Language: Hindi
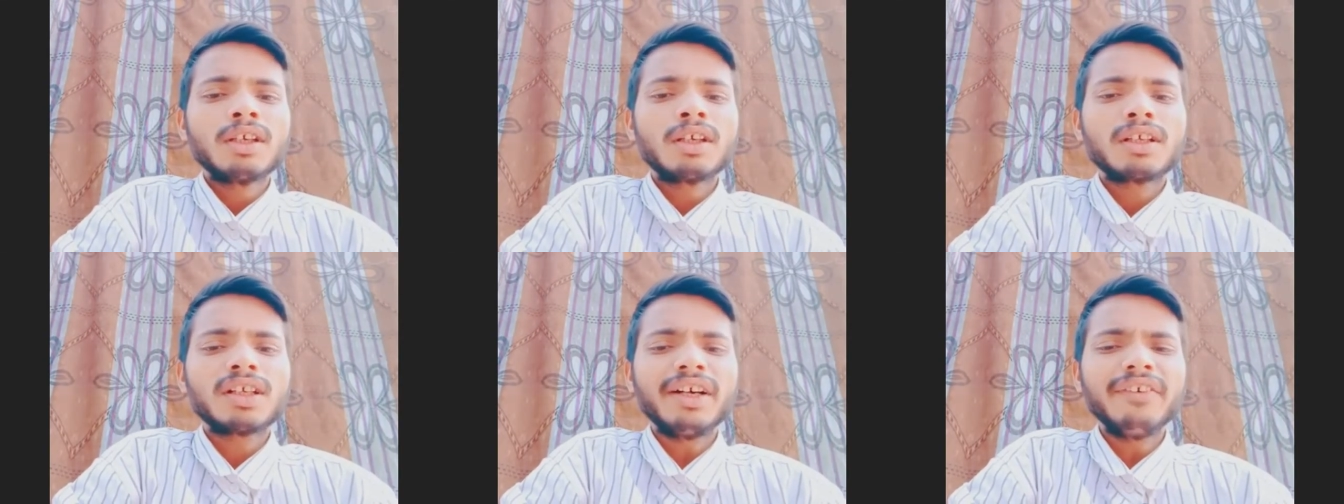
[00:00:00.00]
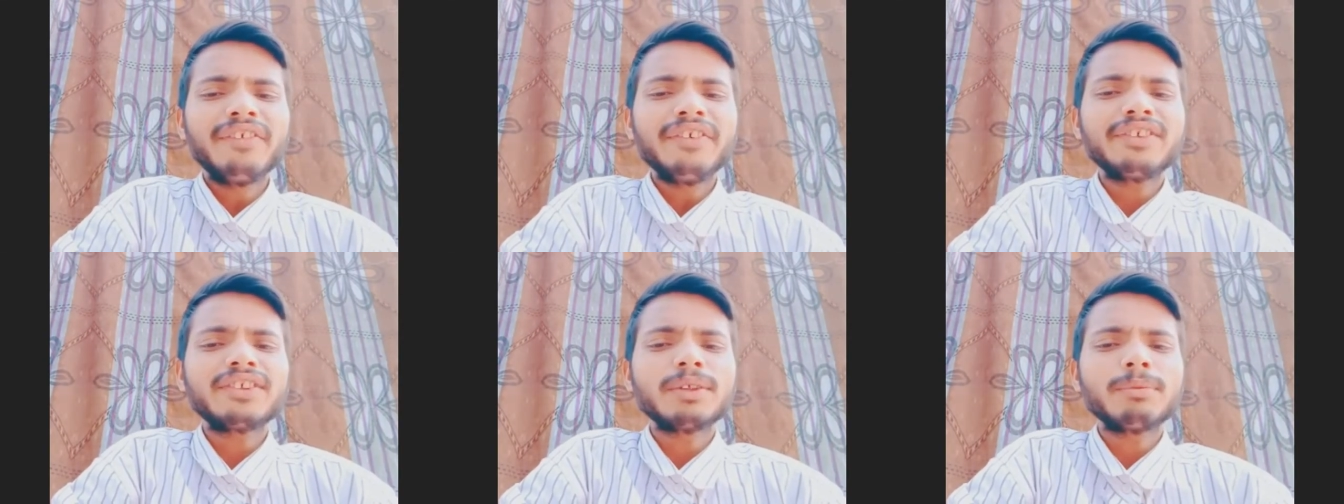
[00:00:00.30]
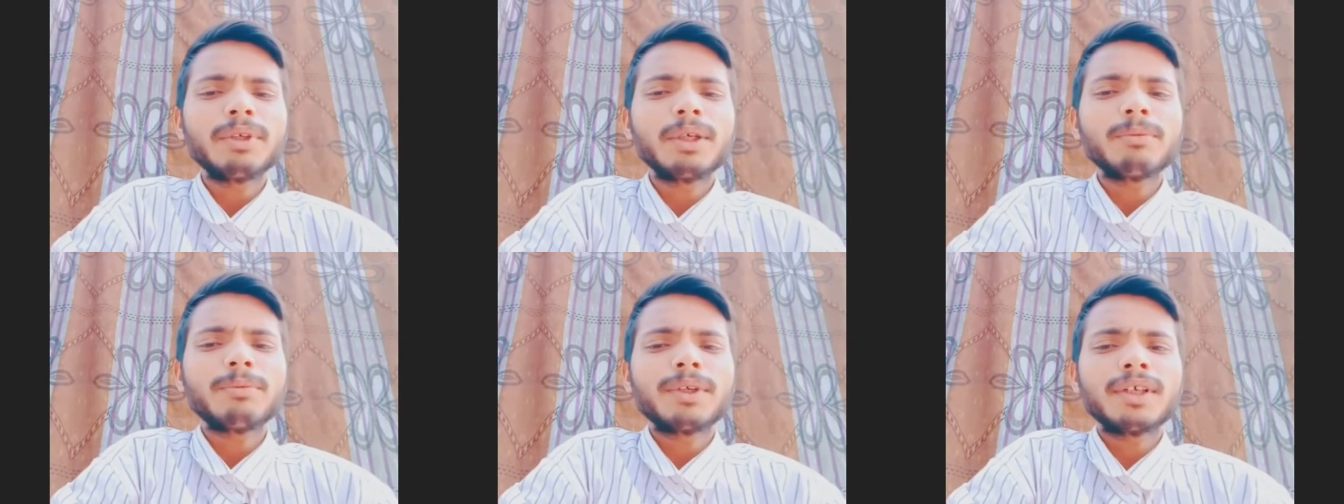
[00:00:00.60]
काफ़ी
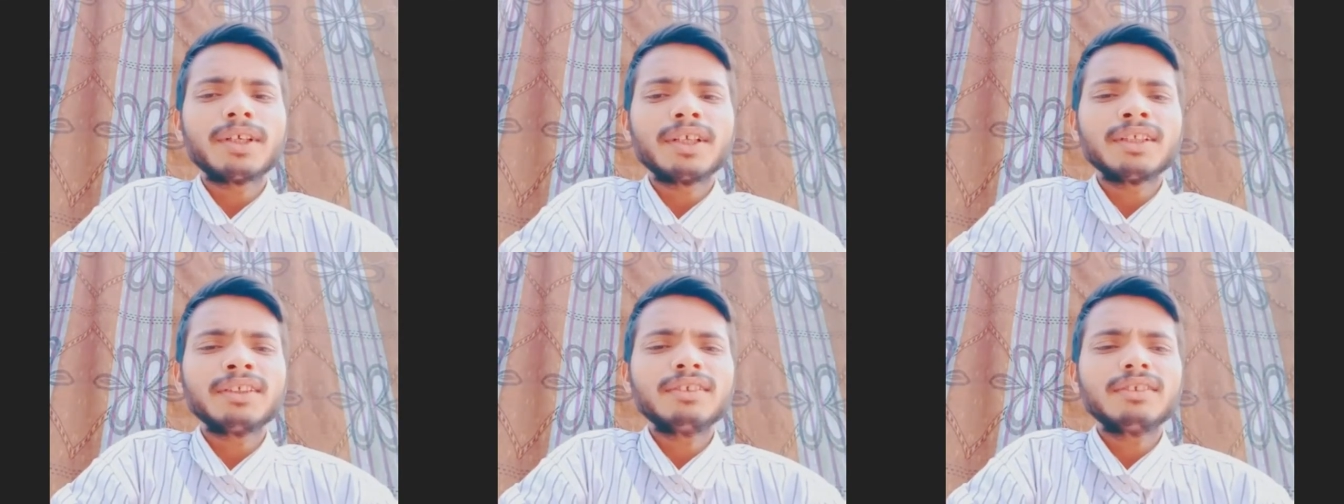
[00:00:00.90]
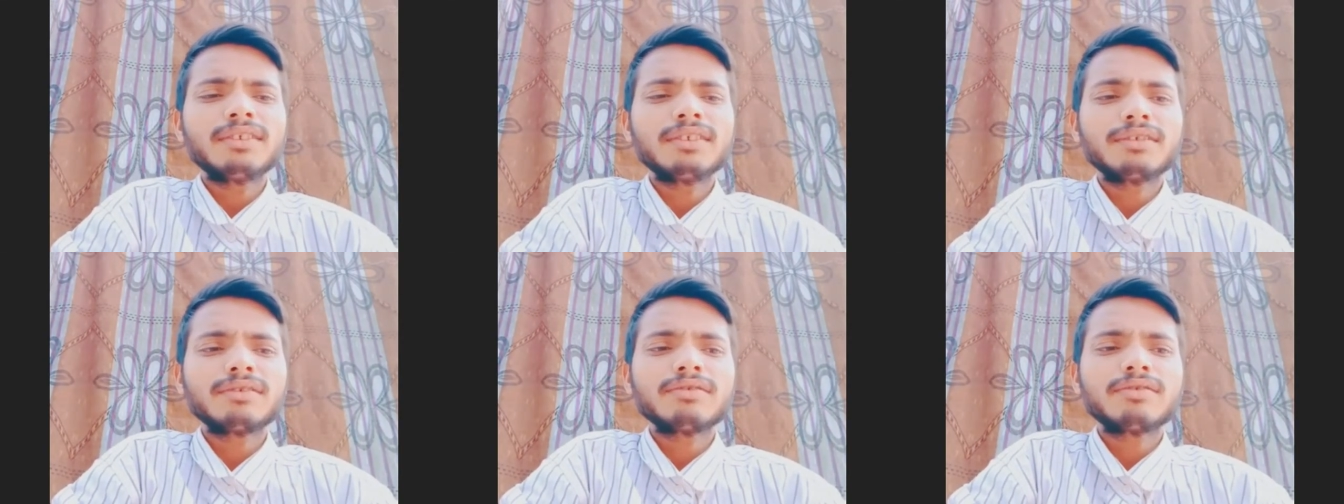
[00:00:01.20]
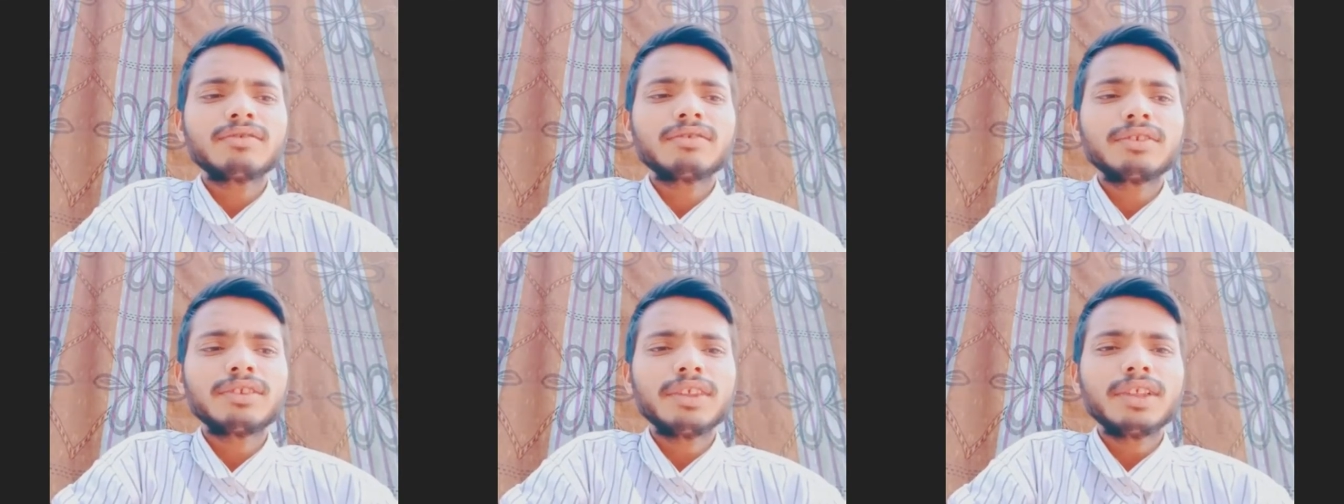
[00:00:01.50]
समय बाद
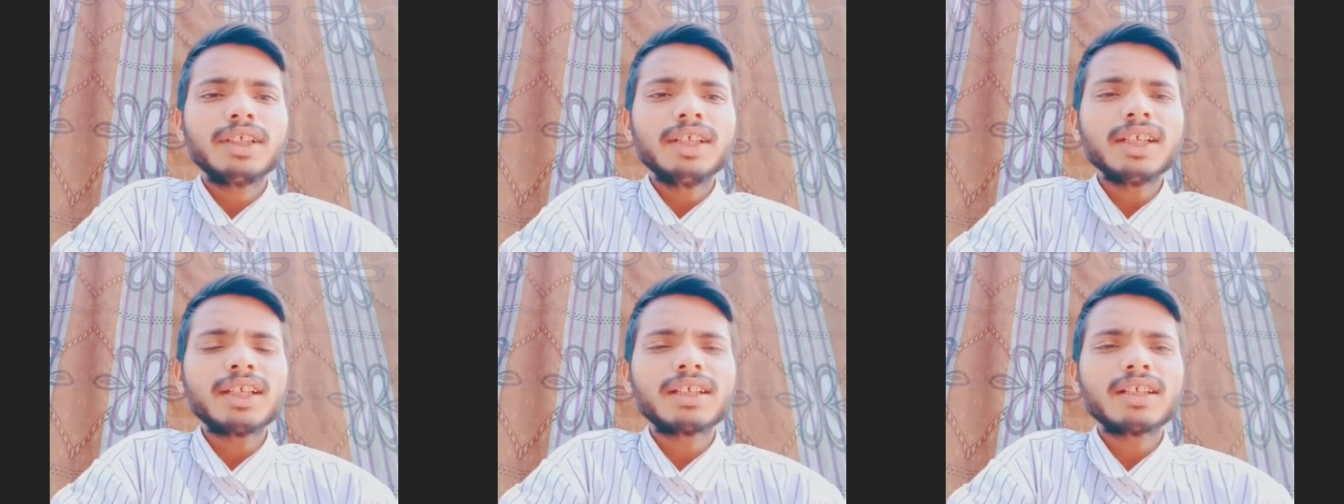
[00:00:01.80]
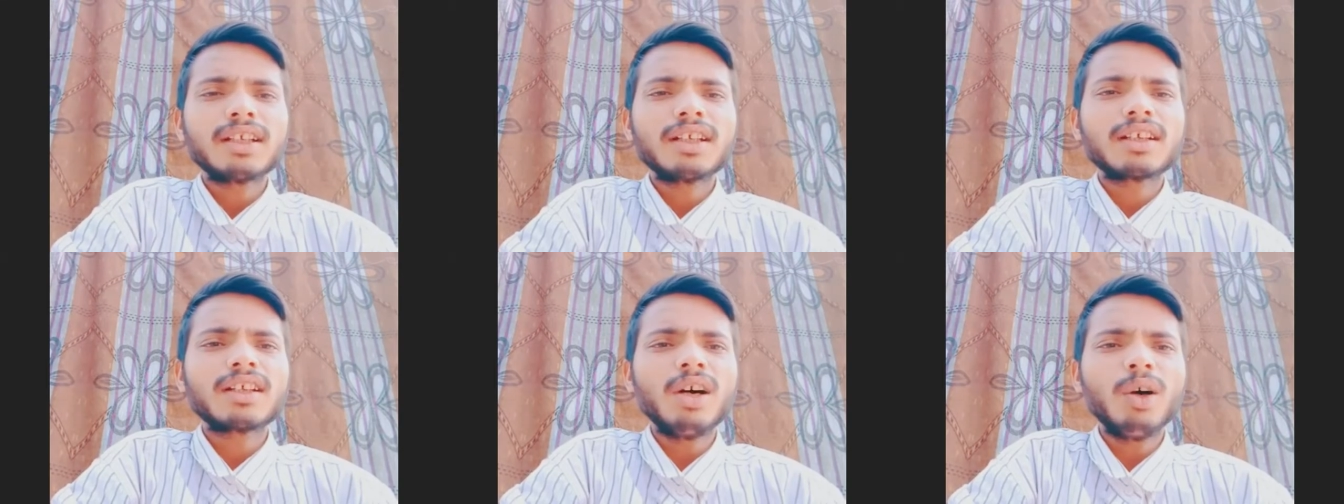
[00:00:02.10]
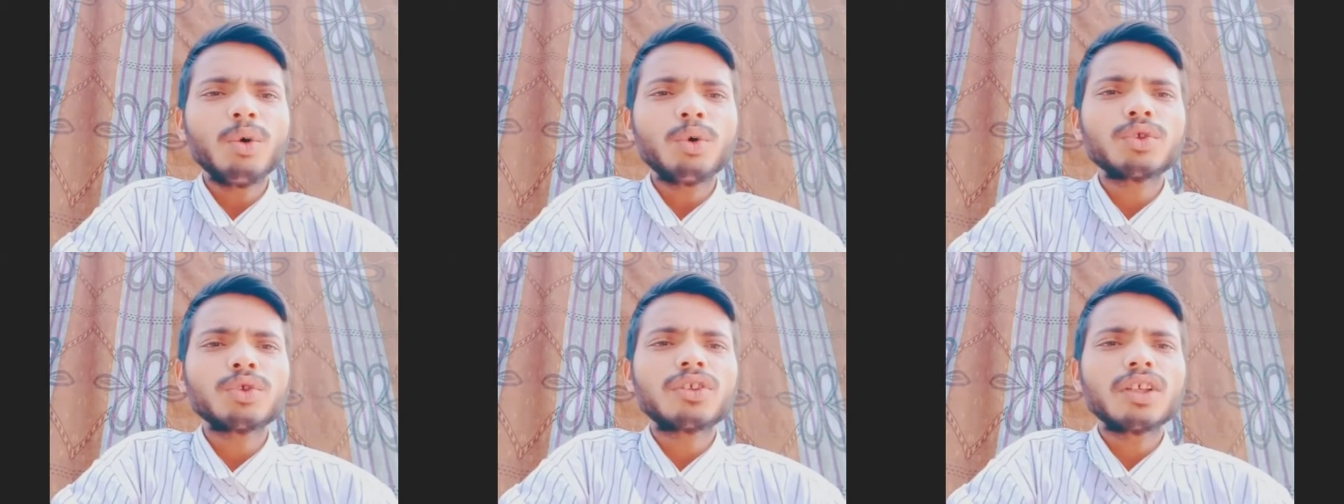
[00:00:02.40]
एक लड़का
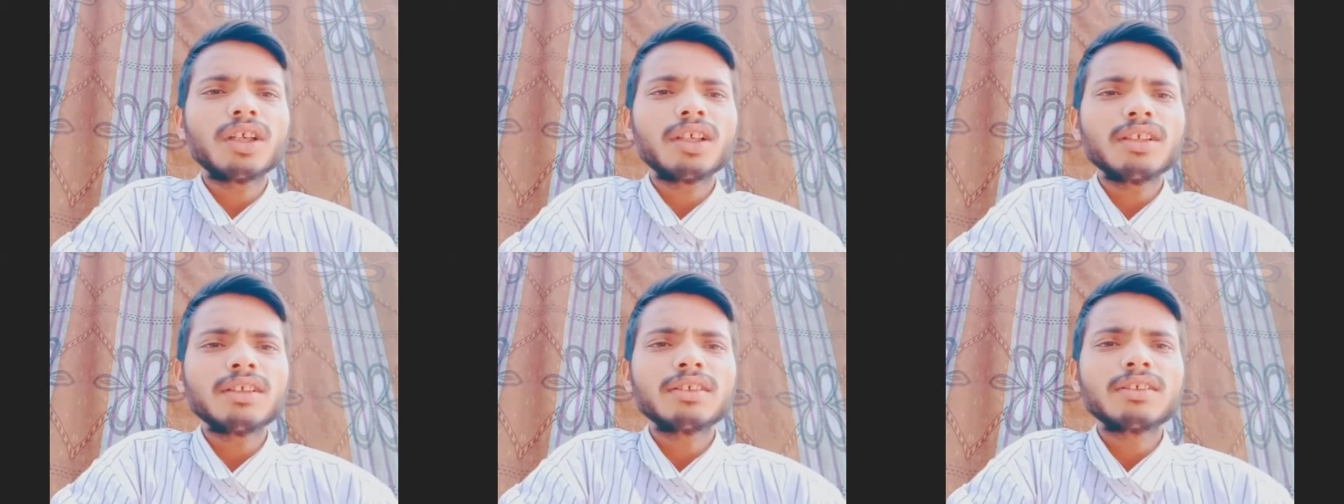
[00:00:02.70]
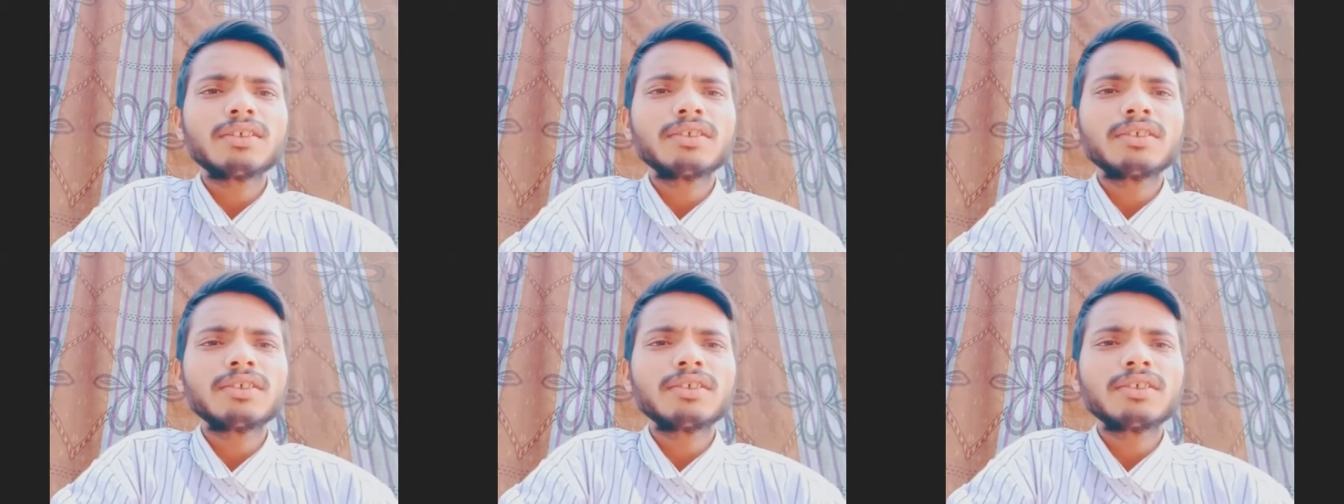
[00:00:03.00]
होता है